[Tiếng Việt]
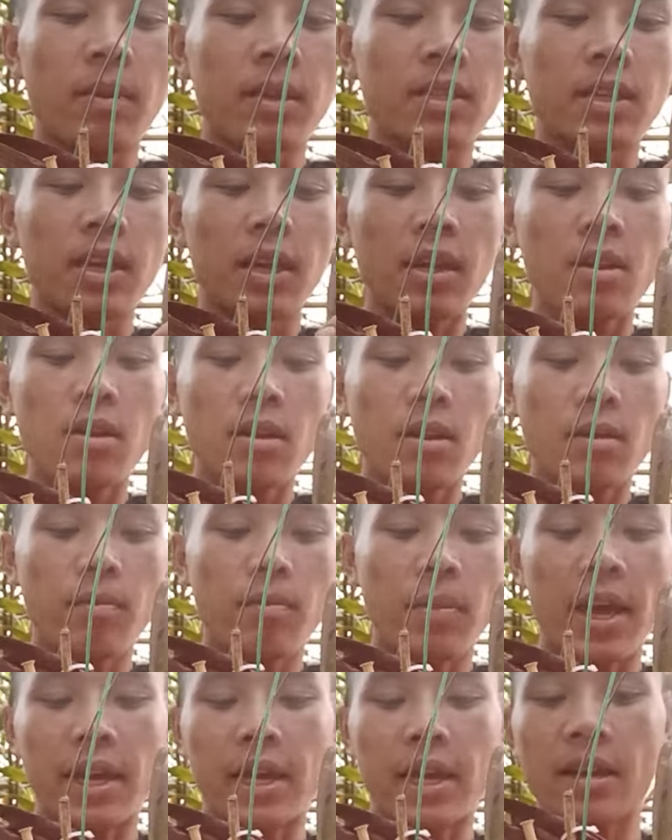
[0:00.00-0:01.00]
sẽ
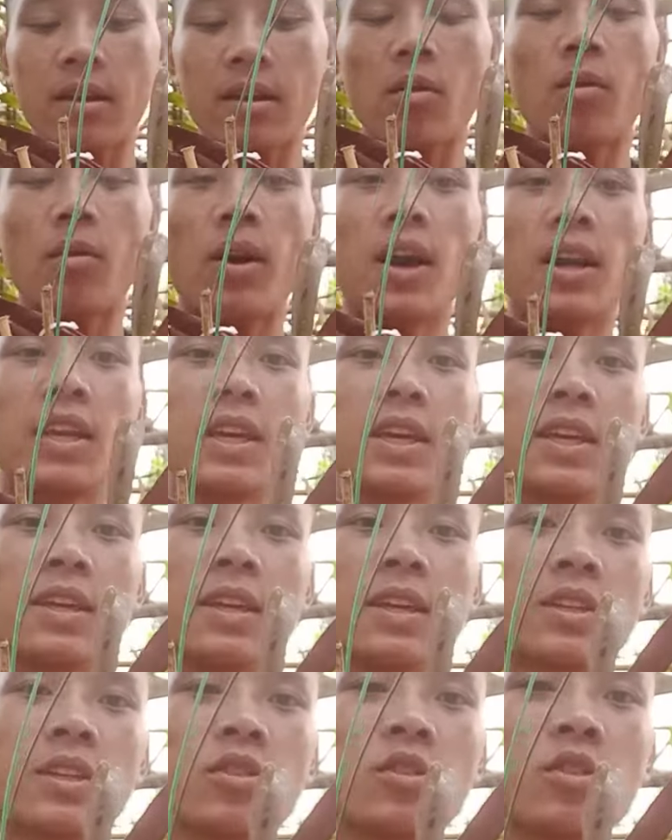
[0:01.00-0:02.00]
bẻ cái ngồng hoa đi
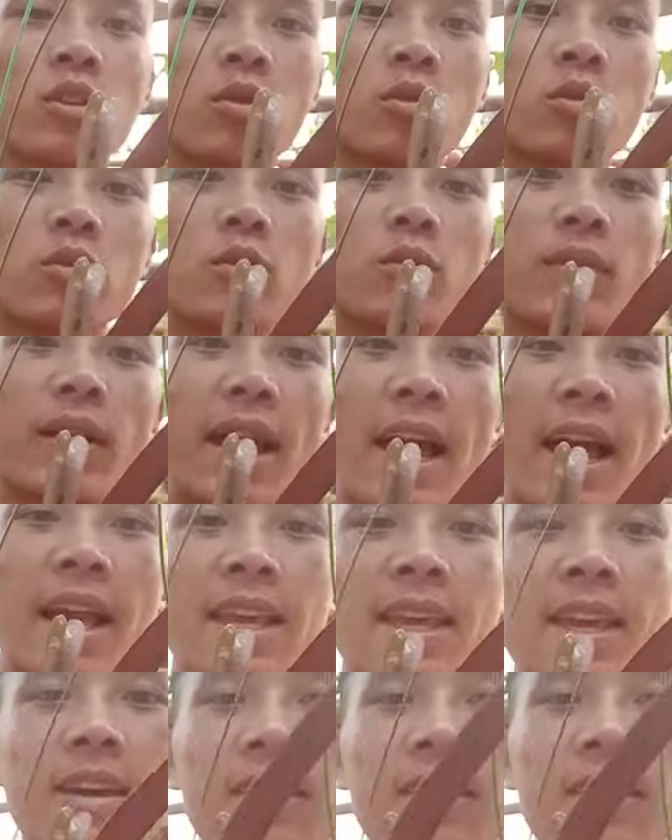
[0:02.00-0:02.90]
để cho nó không rụng lá nha.